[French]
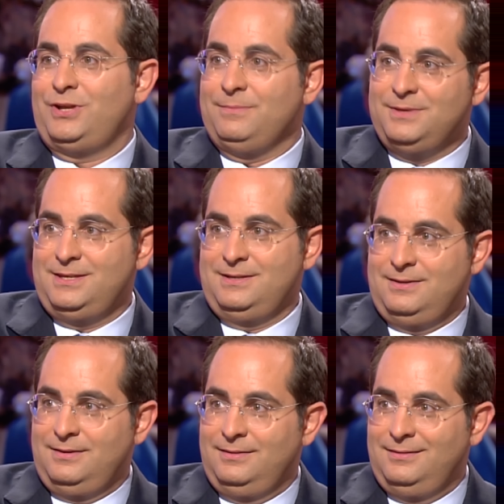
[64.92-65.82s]
ami
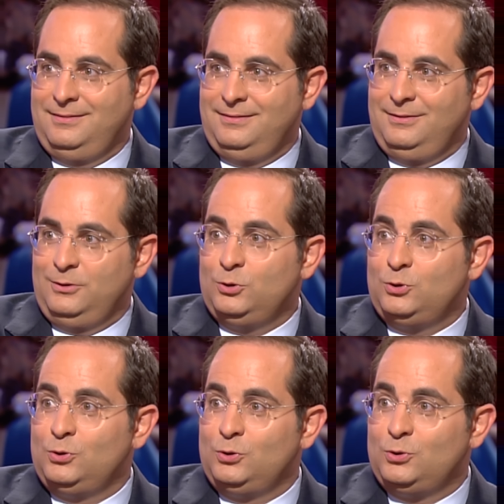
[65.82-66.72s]

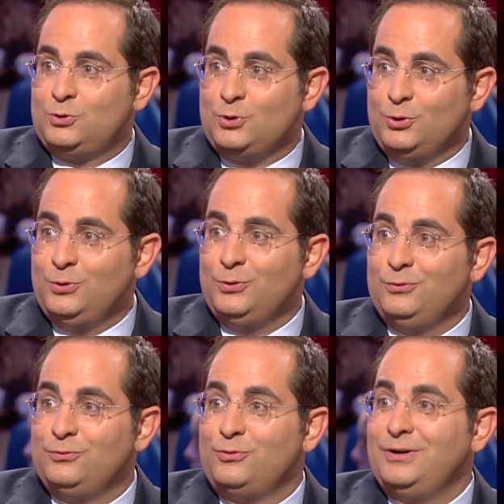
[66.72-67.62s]
Tout à fait. que
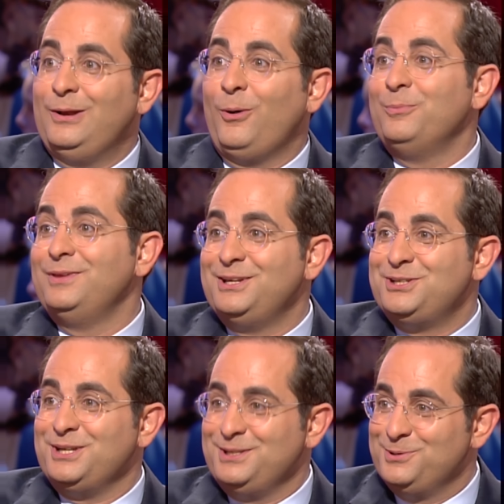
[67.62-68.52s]
vous voulez l'emmener de
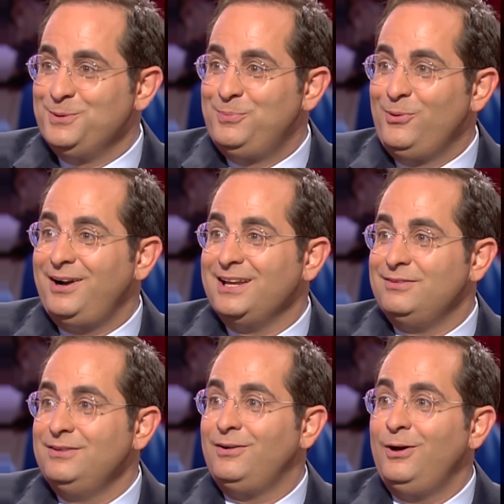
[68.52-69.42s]
chez eux pour aller vivre